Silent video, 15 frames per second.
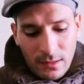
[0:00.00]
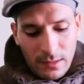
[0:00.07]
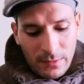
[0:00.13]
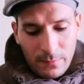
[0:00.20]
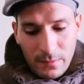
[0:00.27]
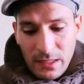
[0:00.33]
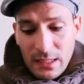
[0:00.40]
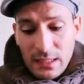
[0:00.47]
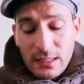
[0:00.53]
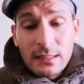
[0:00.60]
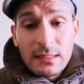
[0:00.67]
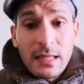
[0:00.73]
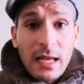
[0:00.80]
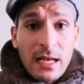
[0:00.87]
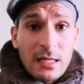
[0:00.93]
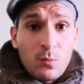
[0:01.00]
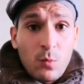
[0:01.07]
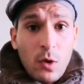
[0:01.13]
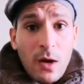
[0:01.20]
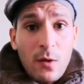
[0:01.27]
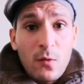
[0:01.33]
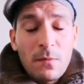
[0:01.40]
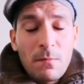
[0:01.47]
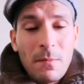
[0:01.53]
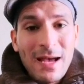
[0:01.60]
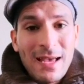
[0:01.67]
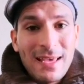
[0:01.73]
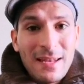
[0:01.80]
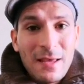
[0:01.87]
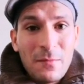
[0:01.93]
طيب تالت مكون
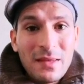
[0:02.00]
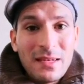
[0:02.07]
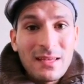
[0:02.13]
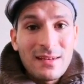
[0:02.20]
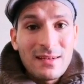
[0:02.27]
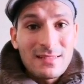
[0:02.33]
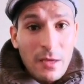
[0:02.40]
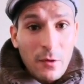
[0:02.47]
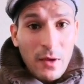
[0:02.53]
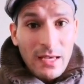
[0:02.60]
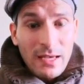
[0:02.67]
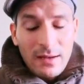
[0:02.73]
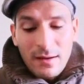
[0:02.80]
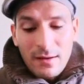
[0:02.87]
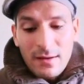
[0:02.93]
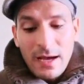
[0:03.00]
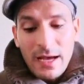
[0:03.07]
معانا من السوائل